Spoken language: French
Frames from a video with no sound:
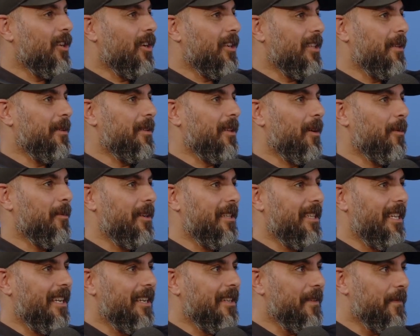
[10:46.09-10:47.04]
Ah, pourquoi tu penses qu'il est
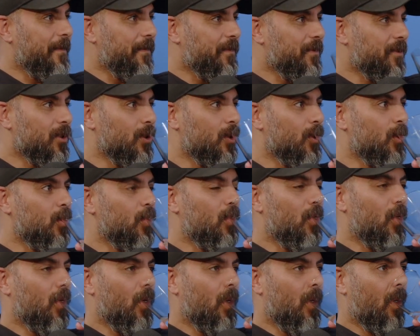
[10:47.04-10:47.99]
capable de règne de la
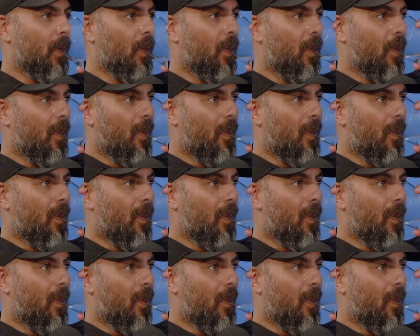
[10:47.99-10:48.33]
partir, la caisse